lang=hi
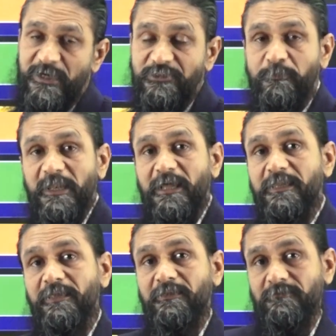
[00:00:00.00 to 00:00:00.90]
बिट्स
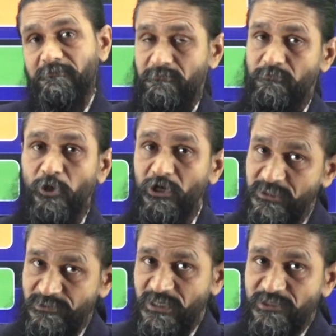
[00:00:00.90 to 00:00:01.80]
पिलानी
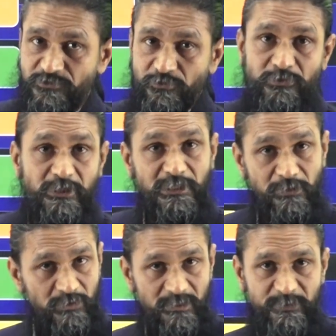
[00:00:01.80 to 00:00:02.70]
बहुत अच्छा इंस्टीट्यूट है
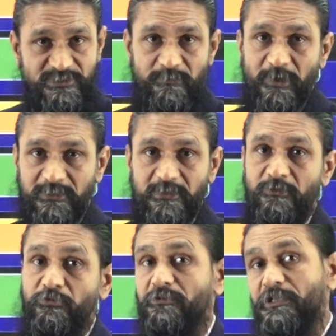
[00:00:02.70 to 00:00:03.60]
तीनों कैंपस की बात
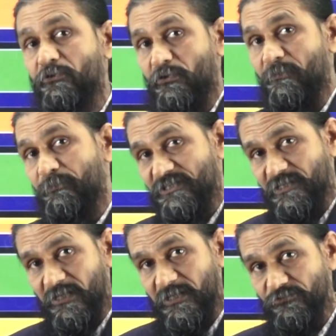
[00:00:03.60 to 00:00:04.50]
करें तीनों कैंपस
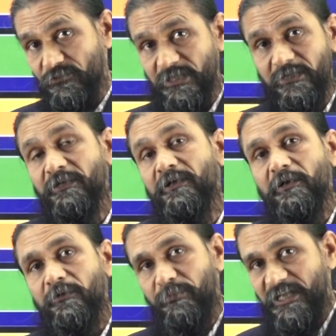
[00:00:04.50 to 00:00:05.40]
के लिए जो है
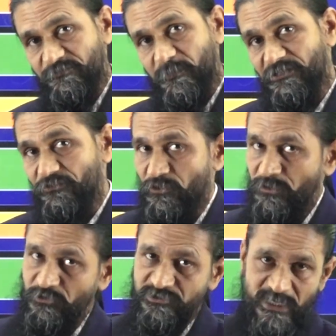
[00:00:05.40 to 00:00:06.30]
प्लेसमेंट जो
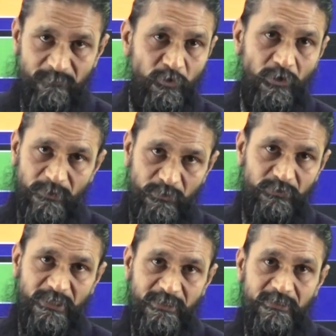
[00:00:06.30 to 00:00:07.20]
है वो सेम कॉमन
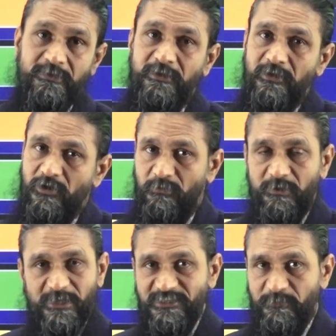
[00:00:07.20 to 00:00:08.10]
होते हैं
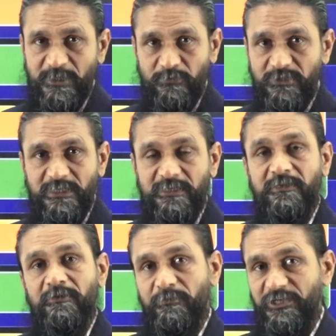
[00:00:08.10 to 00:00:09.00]
कॉमन प्लेसमेंट होते हैं
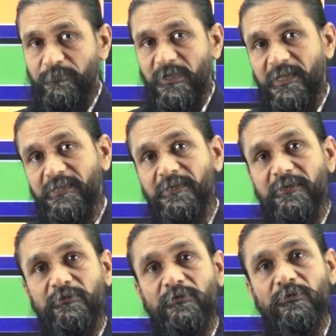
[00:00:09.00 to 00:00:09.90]
बिट्स पिलानी
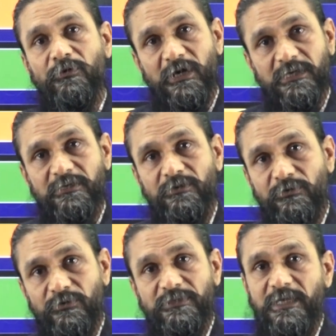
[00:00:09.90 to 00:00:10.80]
की हो गोवा की
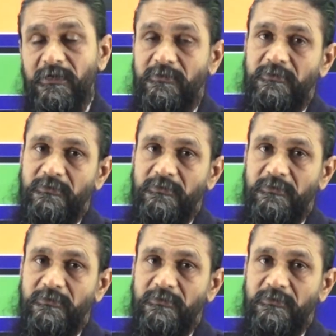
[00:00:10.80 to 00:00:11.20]
हो या